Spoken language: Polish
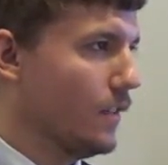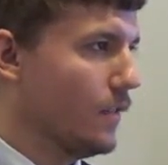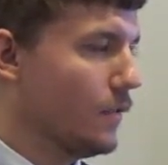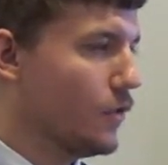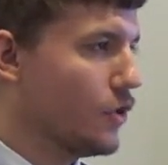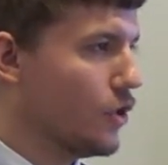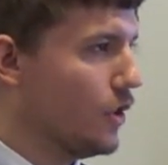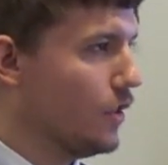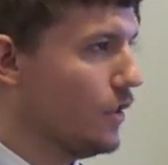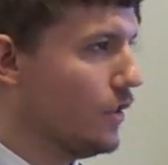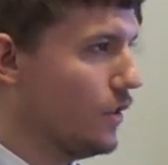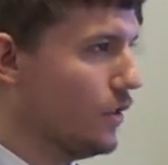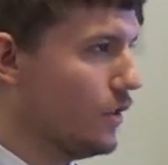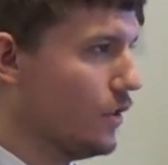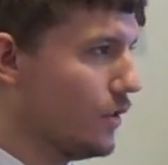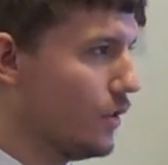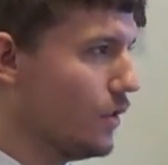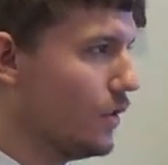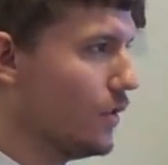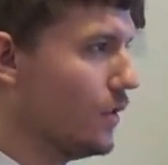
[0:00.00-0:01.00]
wszedł
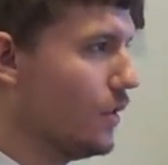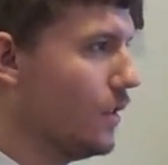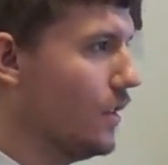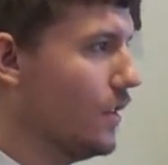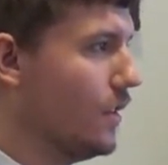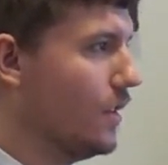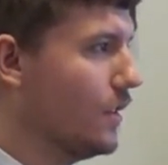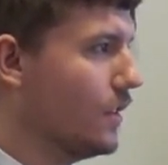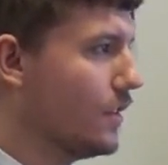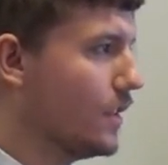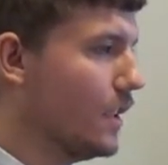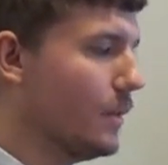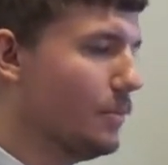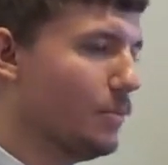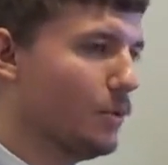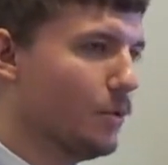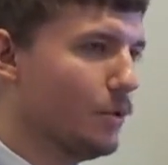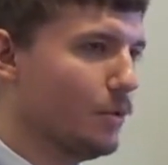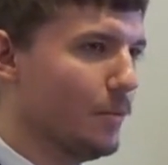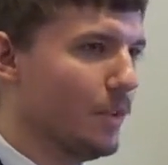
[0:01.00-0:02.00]
do
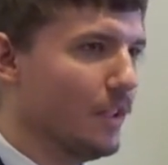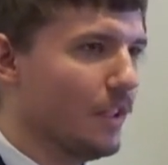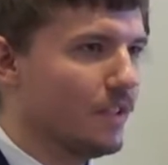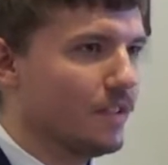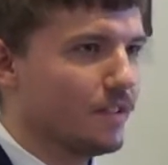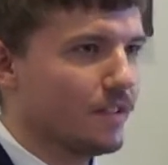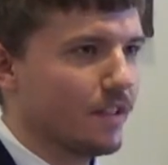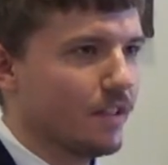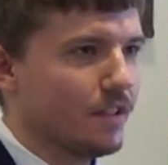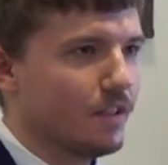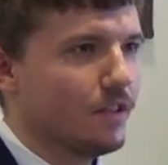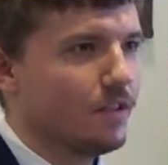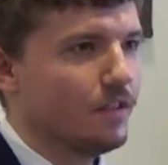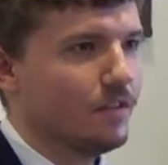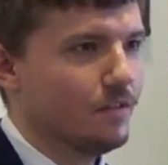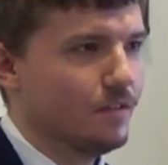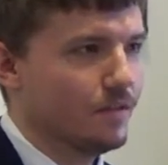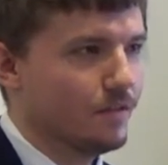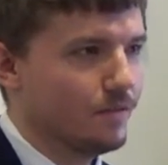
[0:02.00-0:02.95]
sklepu jubilerskiego,